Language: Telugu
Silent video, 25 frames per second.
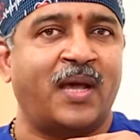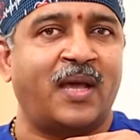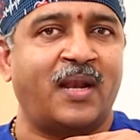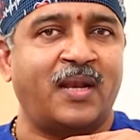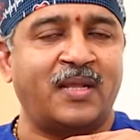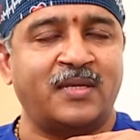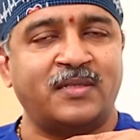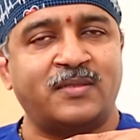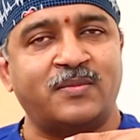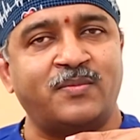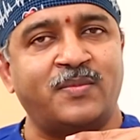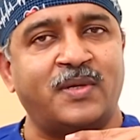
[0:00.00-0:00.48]

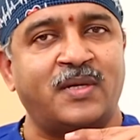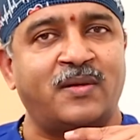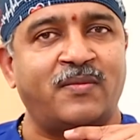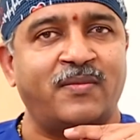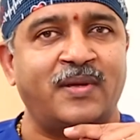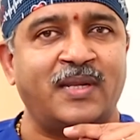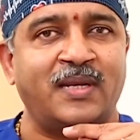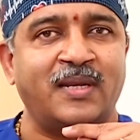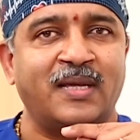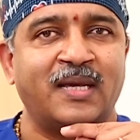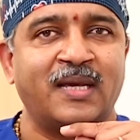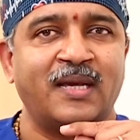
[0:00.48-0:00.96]
బ్యాలెన్స్
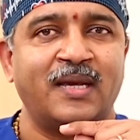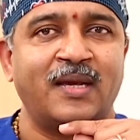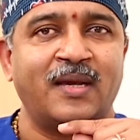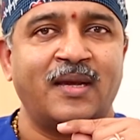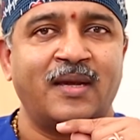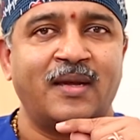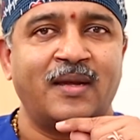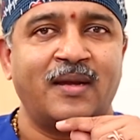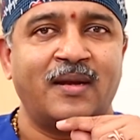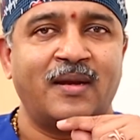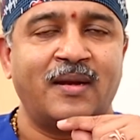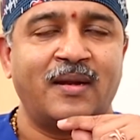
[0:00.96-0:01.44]
బిట్వీన్
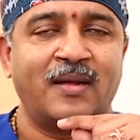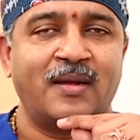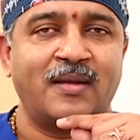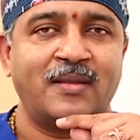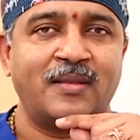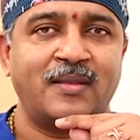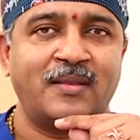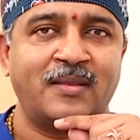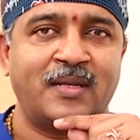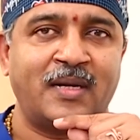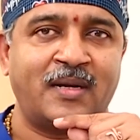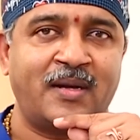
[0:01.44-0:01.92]

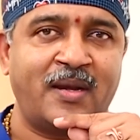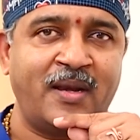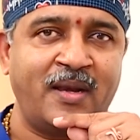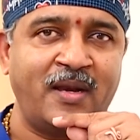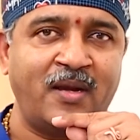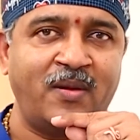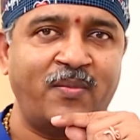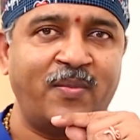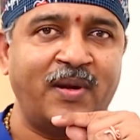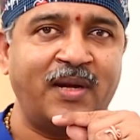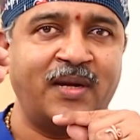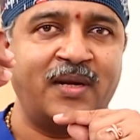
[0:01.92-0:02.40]
ద
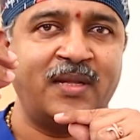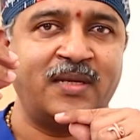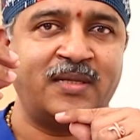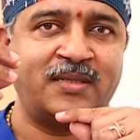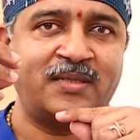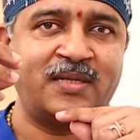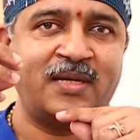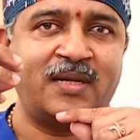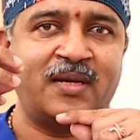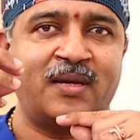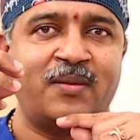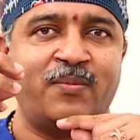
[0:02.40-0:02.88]
ట్రీట్మెంట్
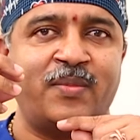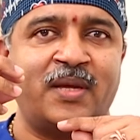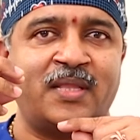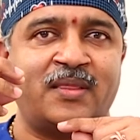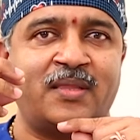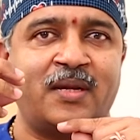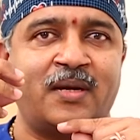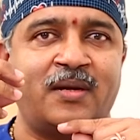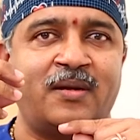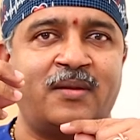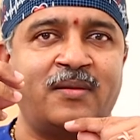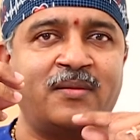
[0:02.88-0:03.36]
ఇచ్చే
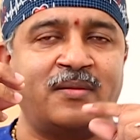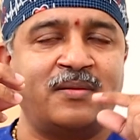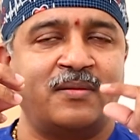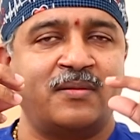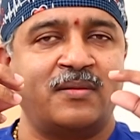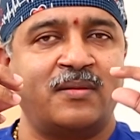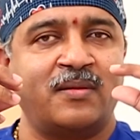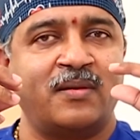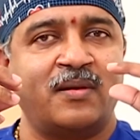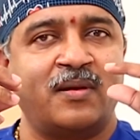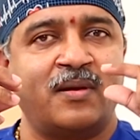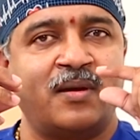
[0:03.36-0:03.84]
మెథడ్
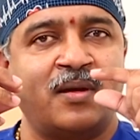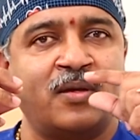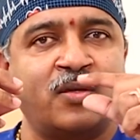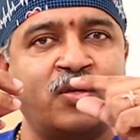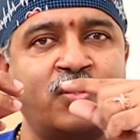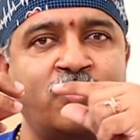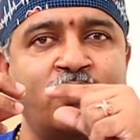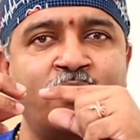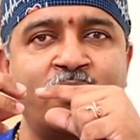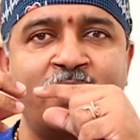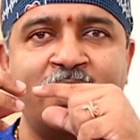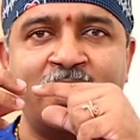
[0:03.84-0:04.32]

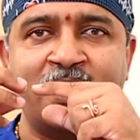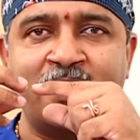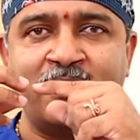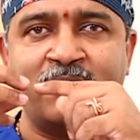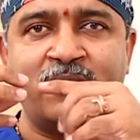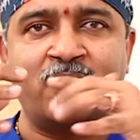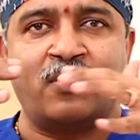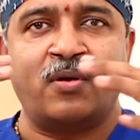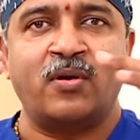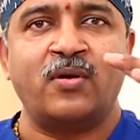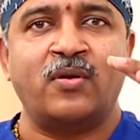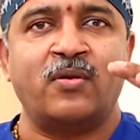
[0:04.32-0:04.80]

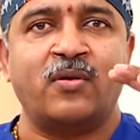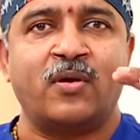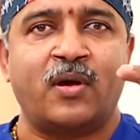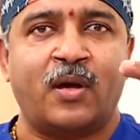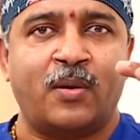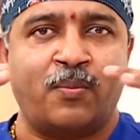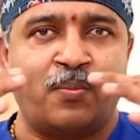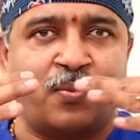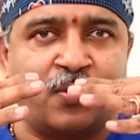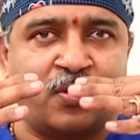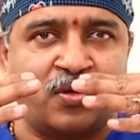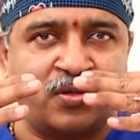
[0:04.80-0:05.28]
క్యూరేటివ్ రెండు
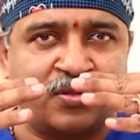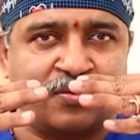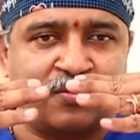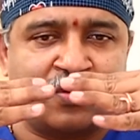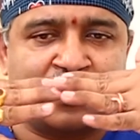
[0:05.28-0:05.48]
అప్రోచ్